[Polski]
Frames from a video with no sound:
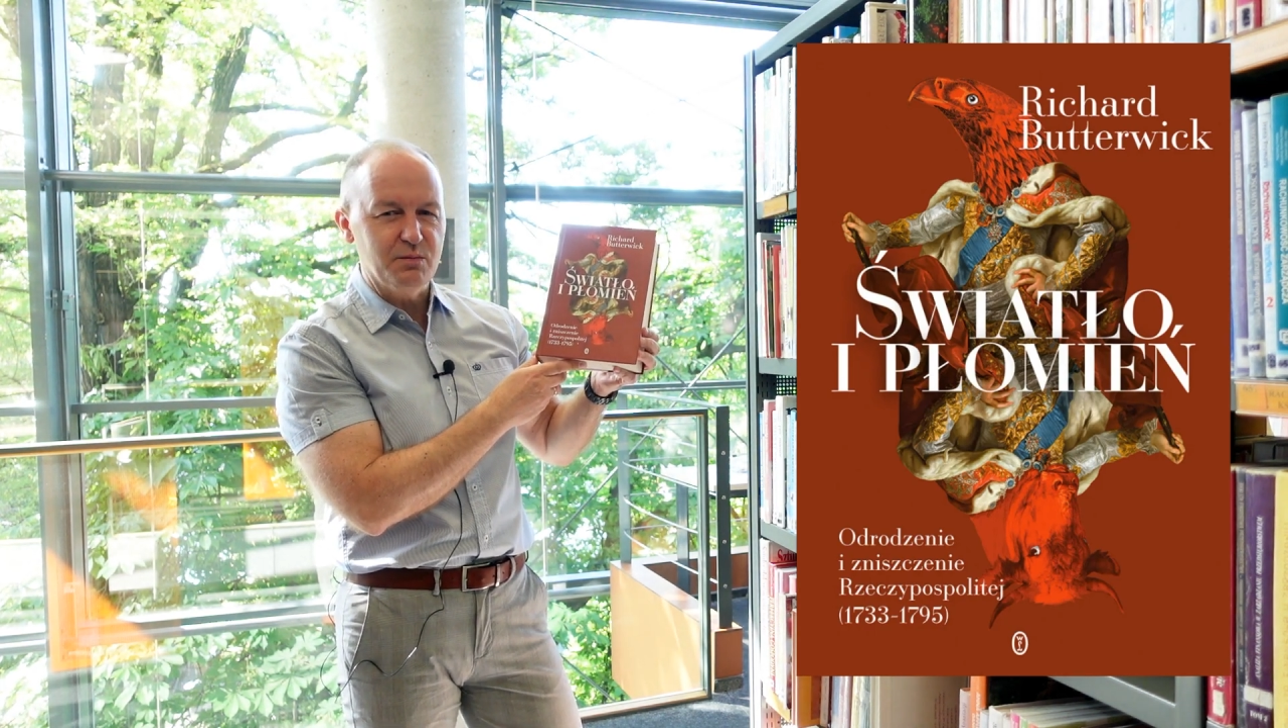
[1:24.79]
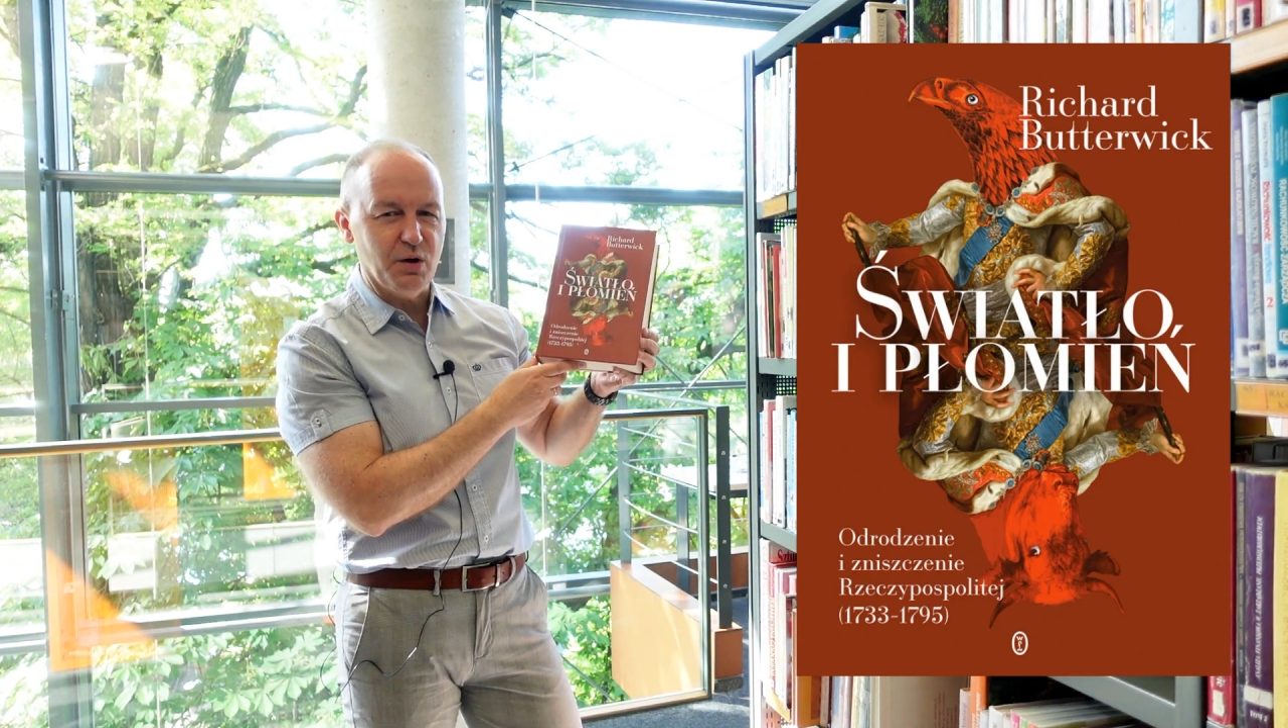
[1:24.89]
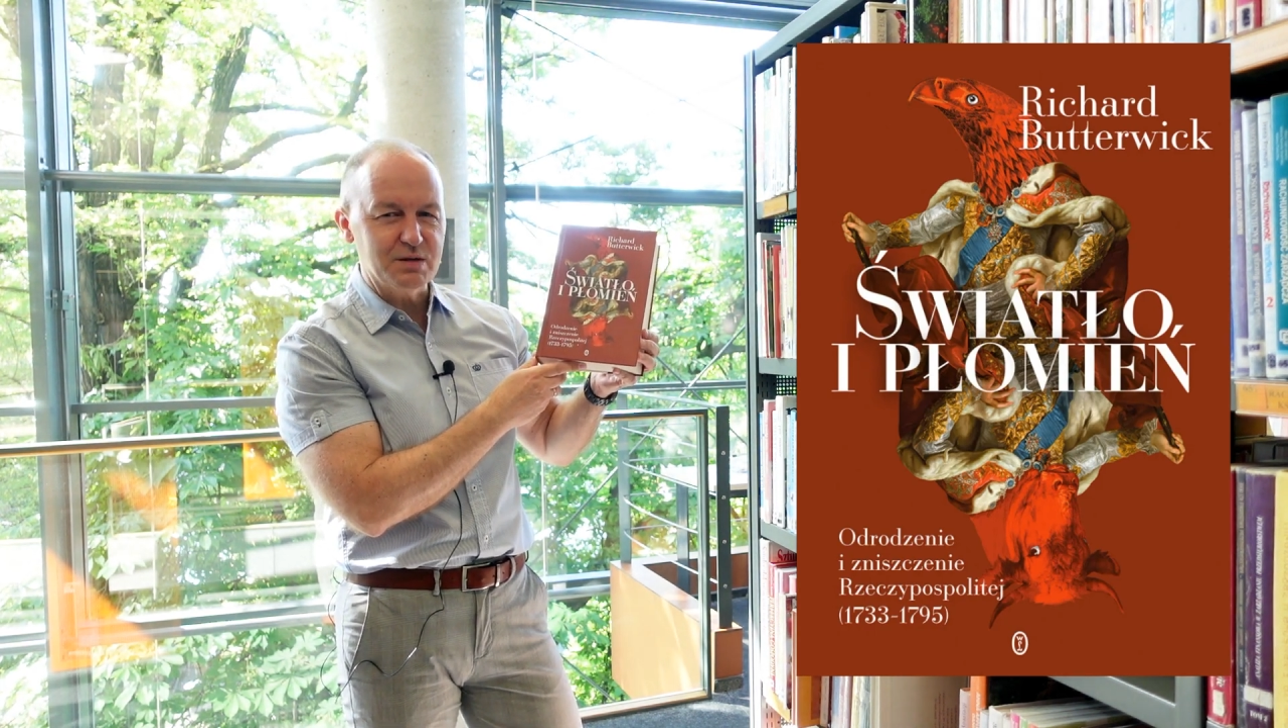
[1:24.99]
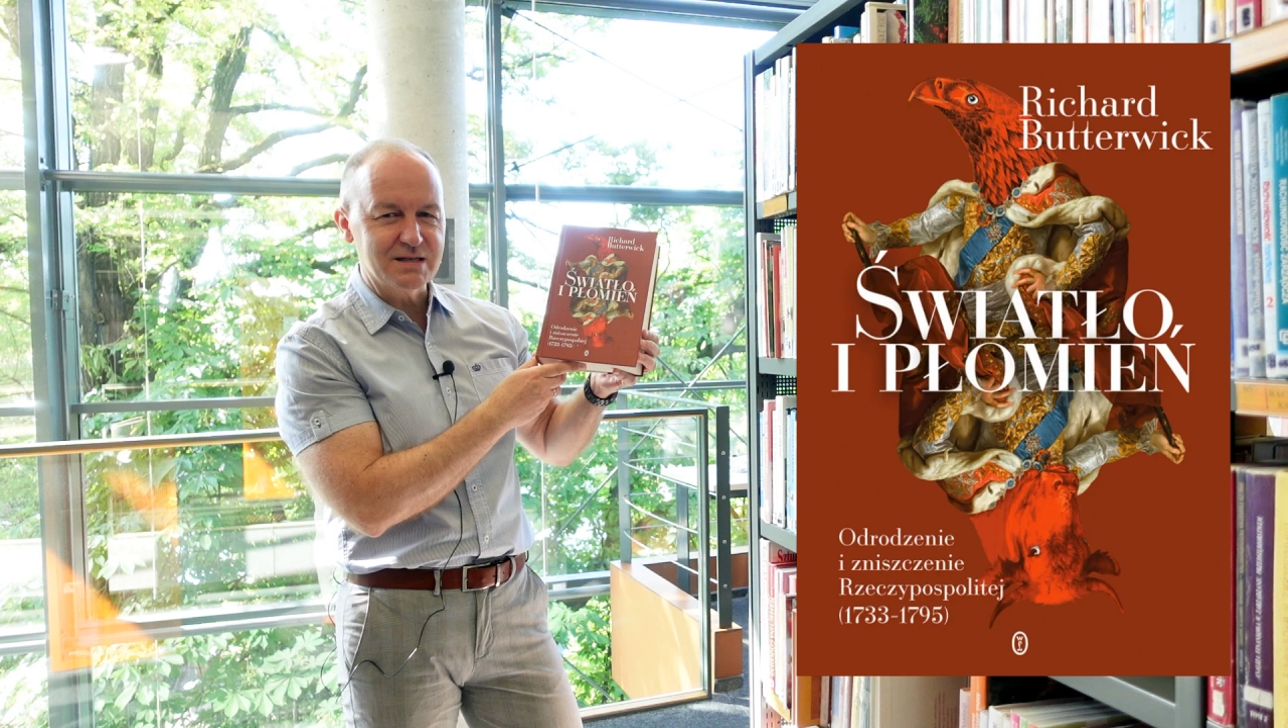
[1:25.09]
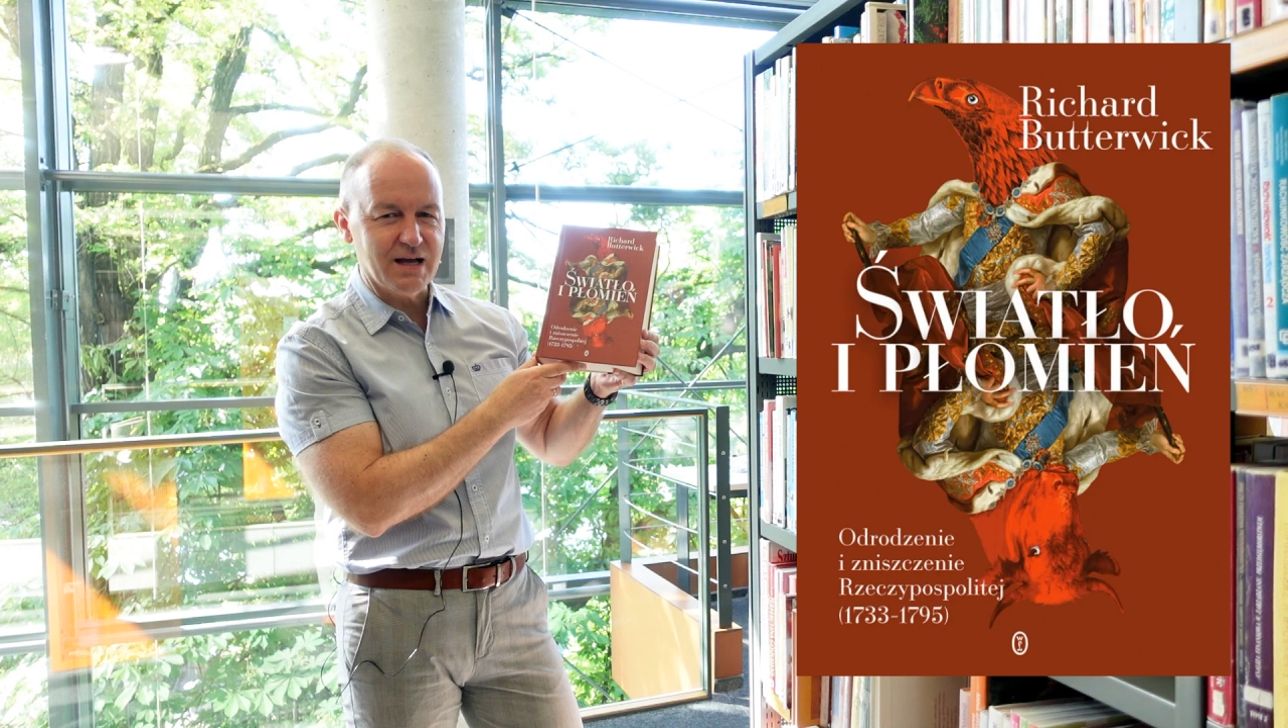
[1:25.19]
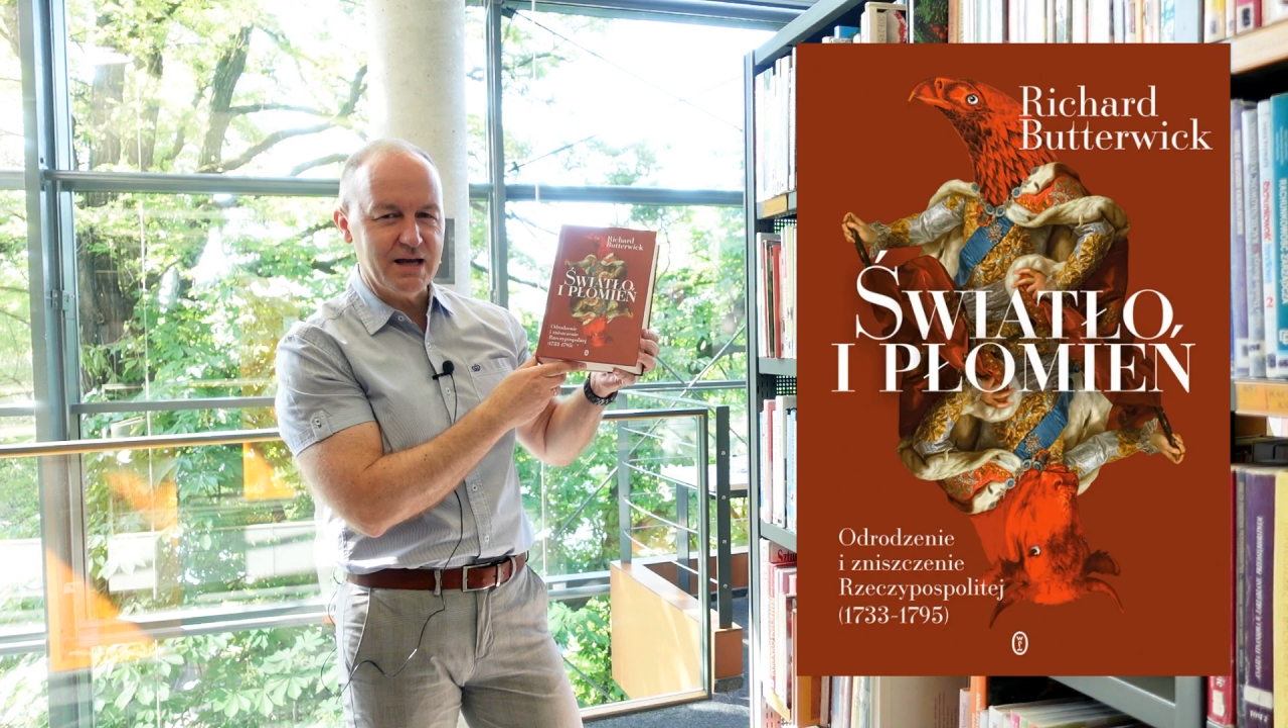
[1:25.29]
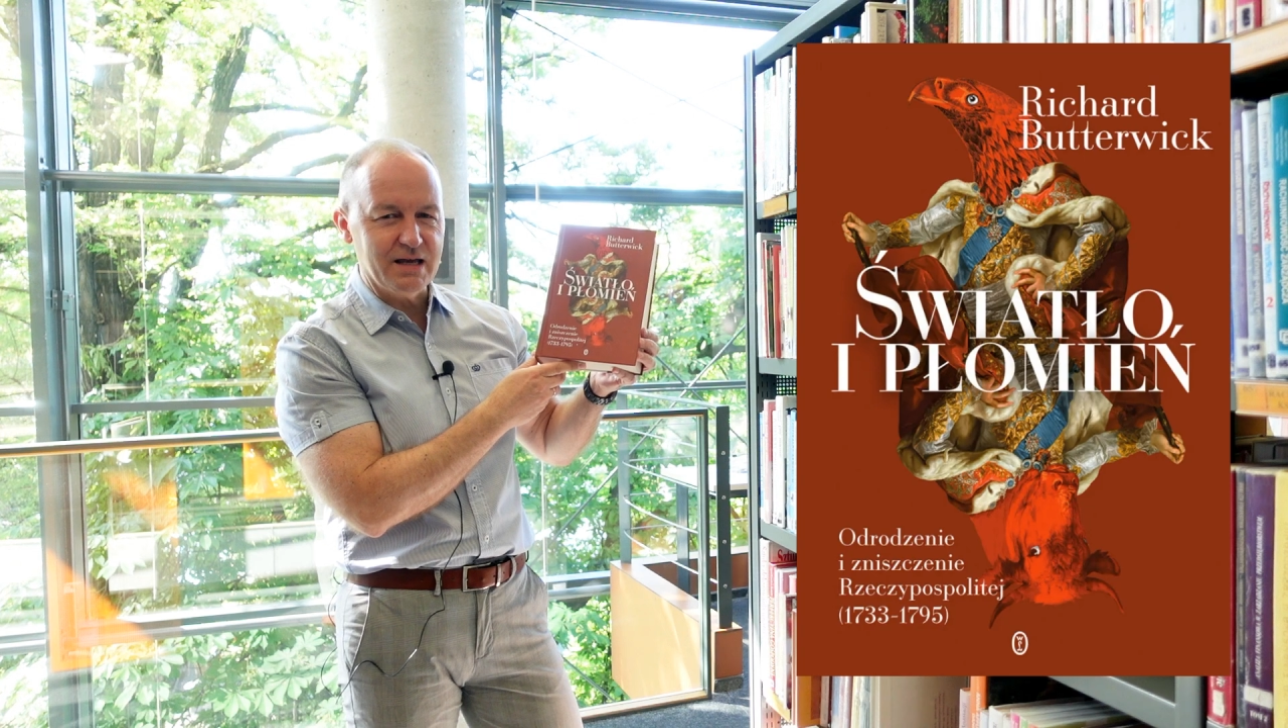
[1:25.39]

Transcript: Polska